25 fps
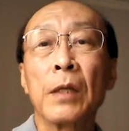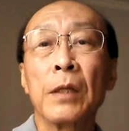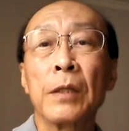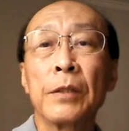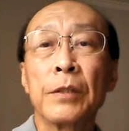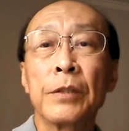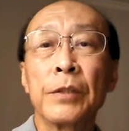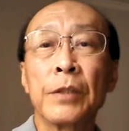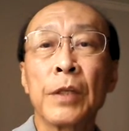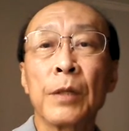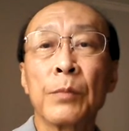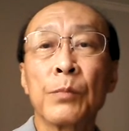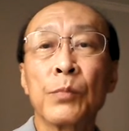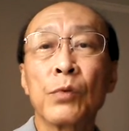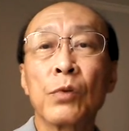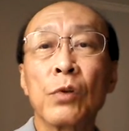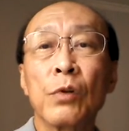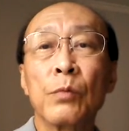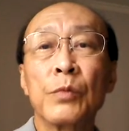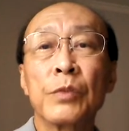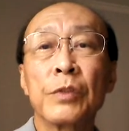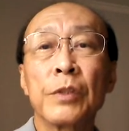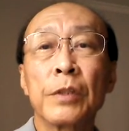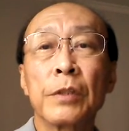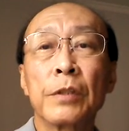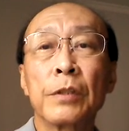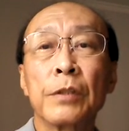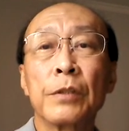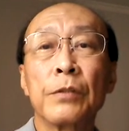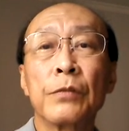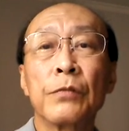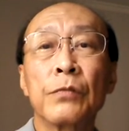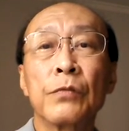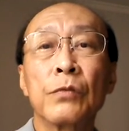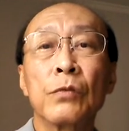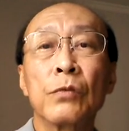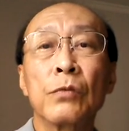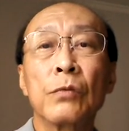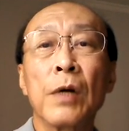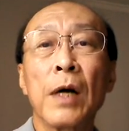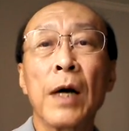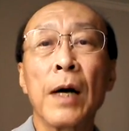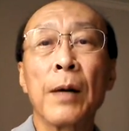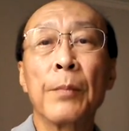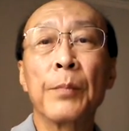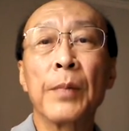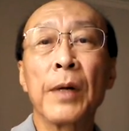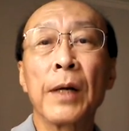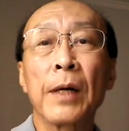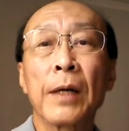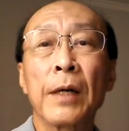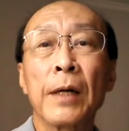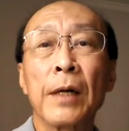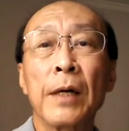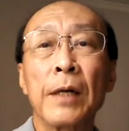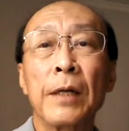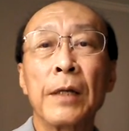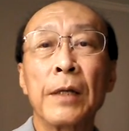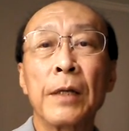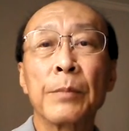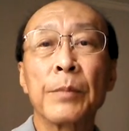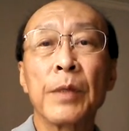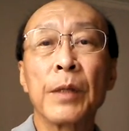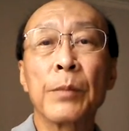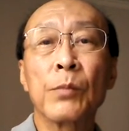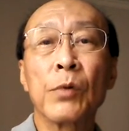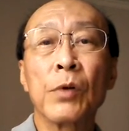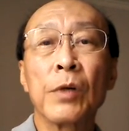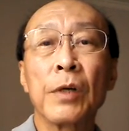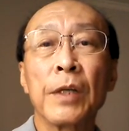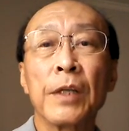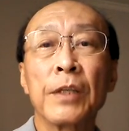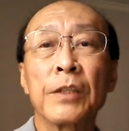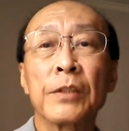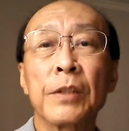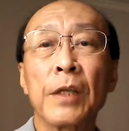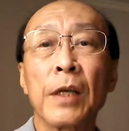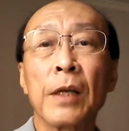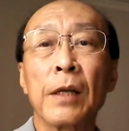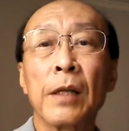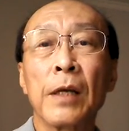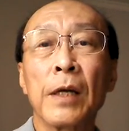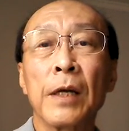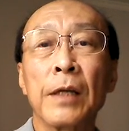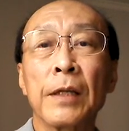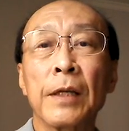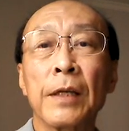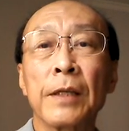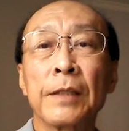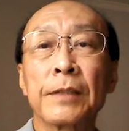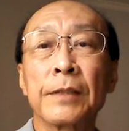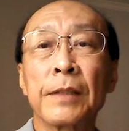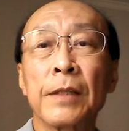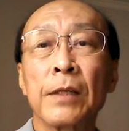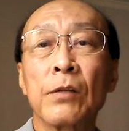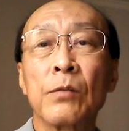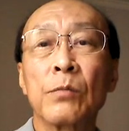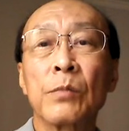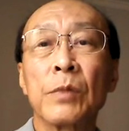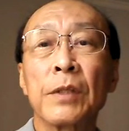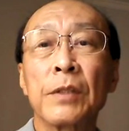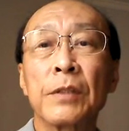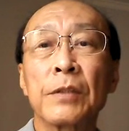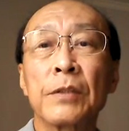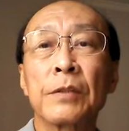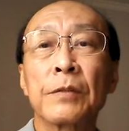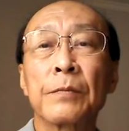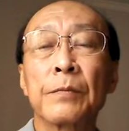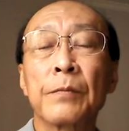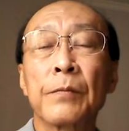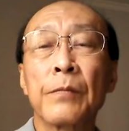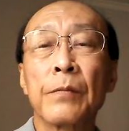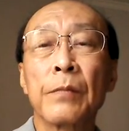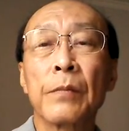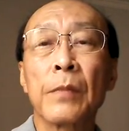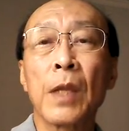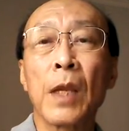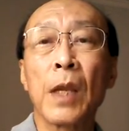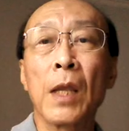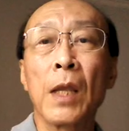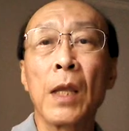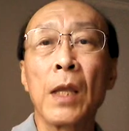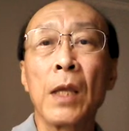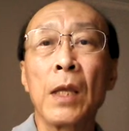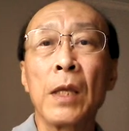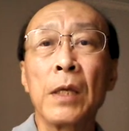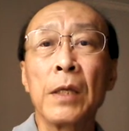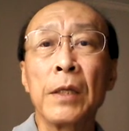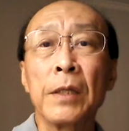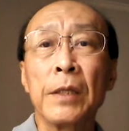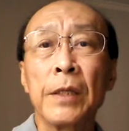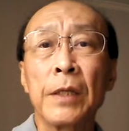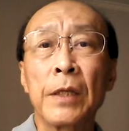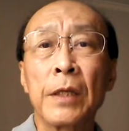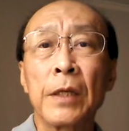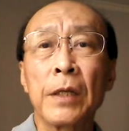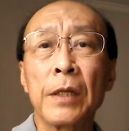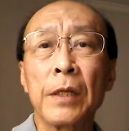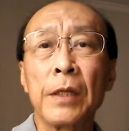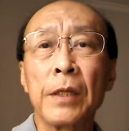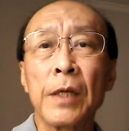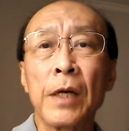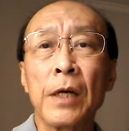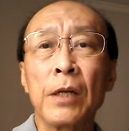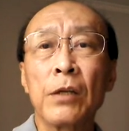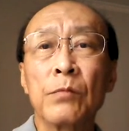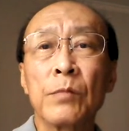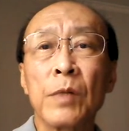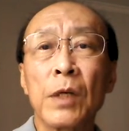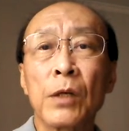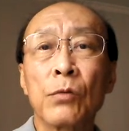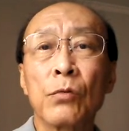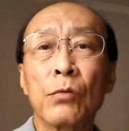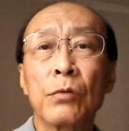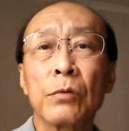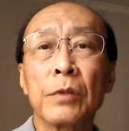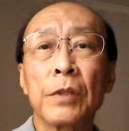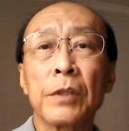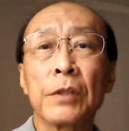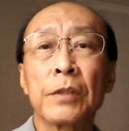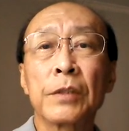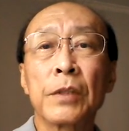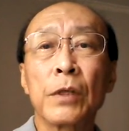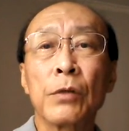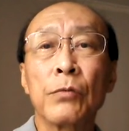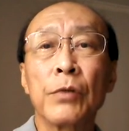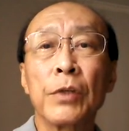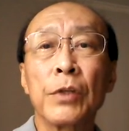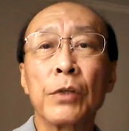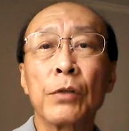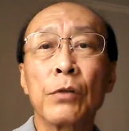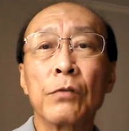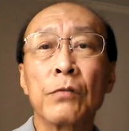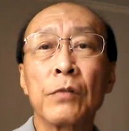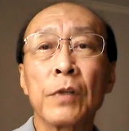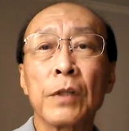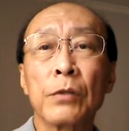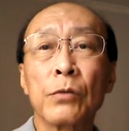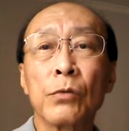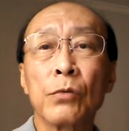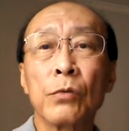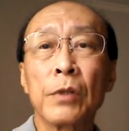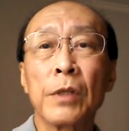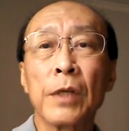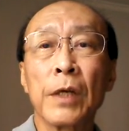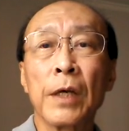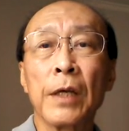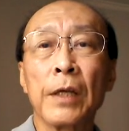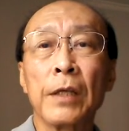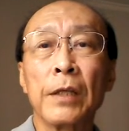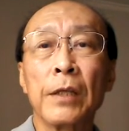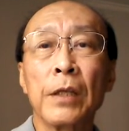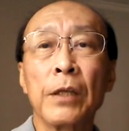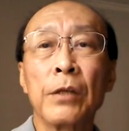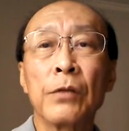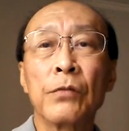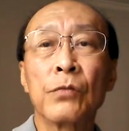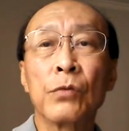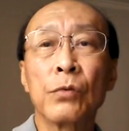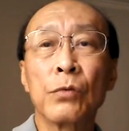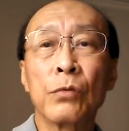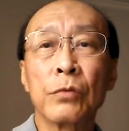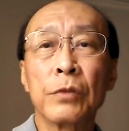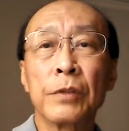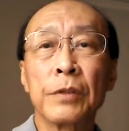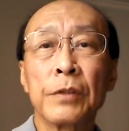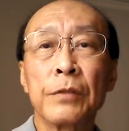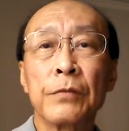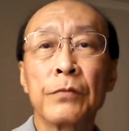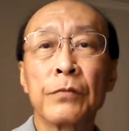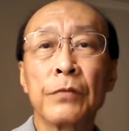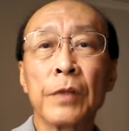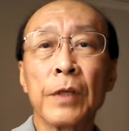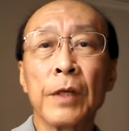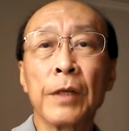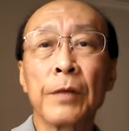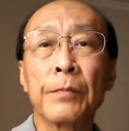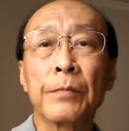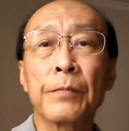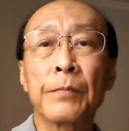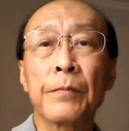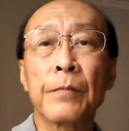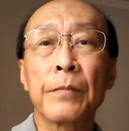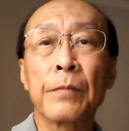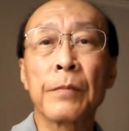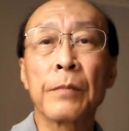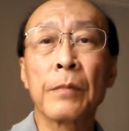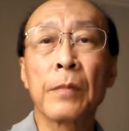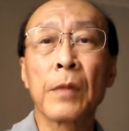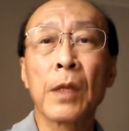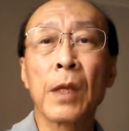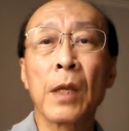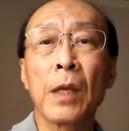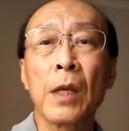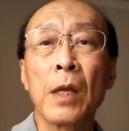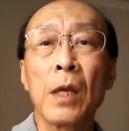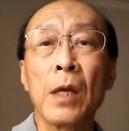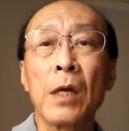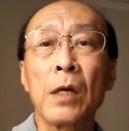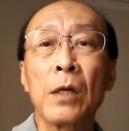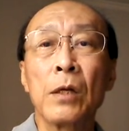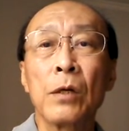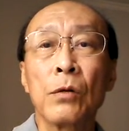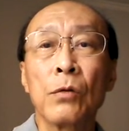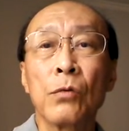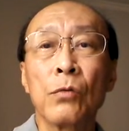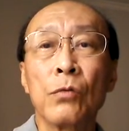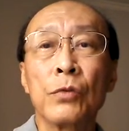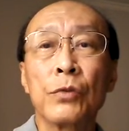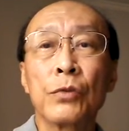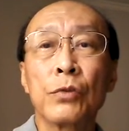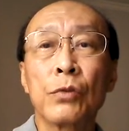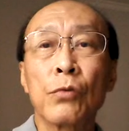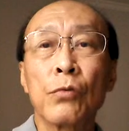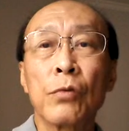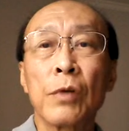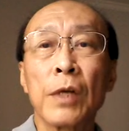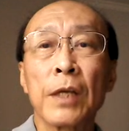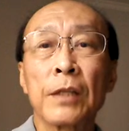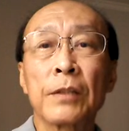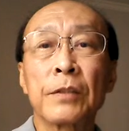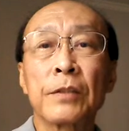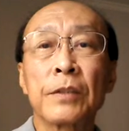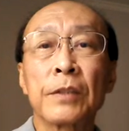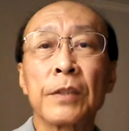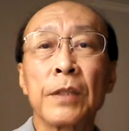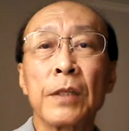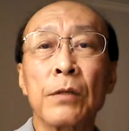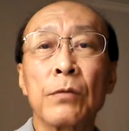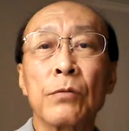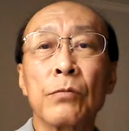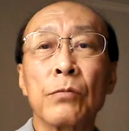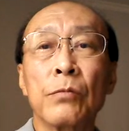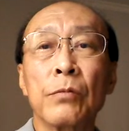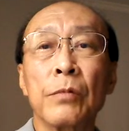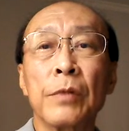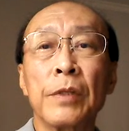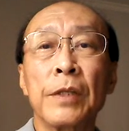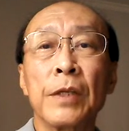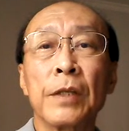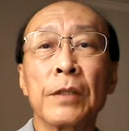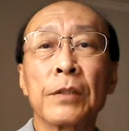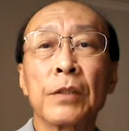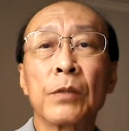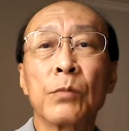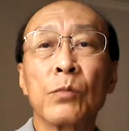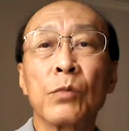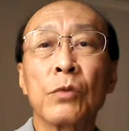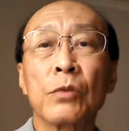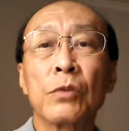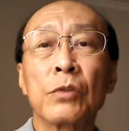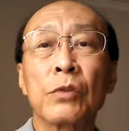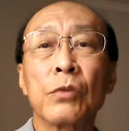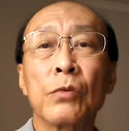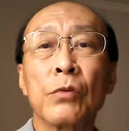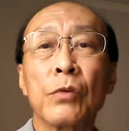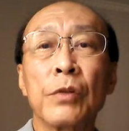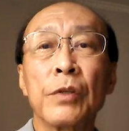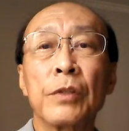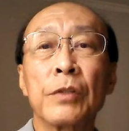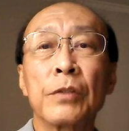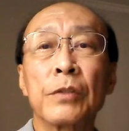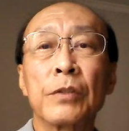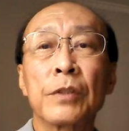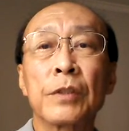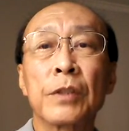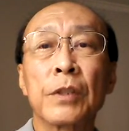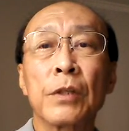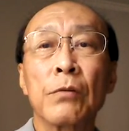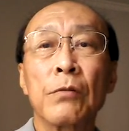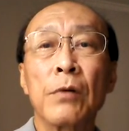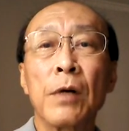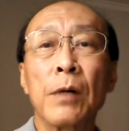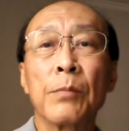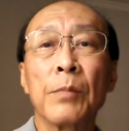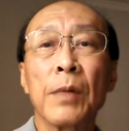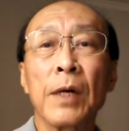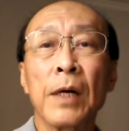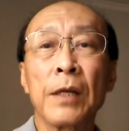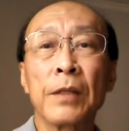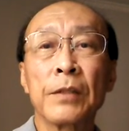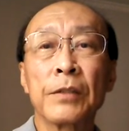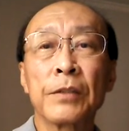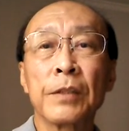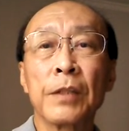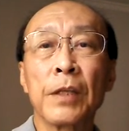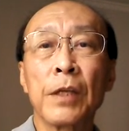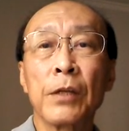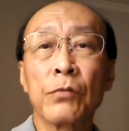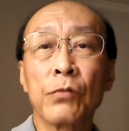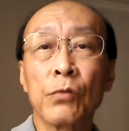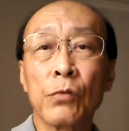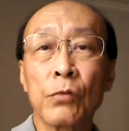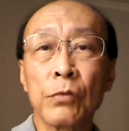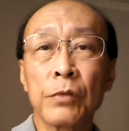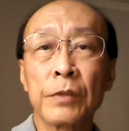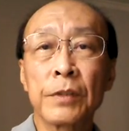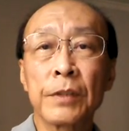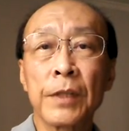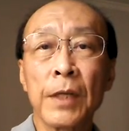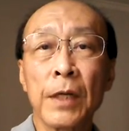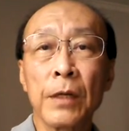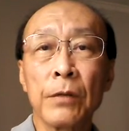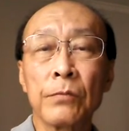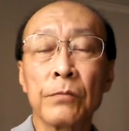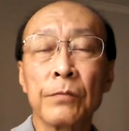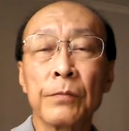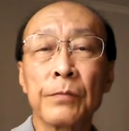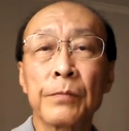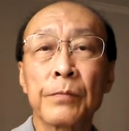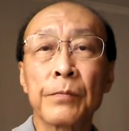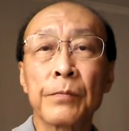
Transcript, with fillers: tinha por objetivo apagar a memória estelar das almas e criar uma condição inovadora evolutiva onde o coração e as emoções são a base da evolução.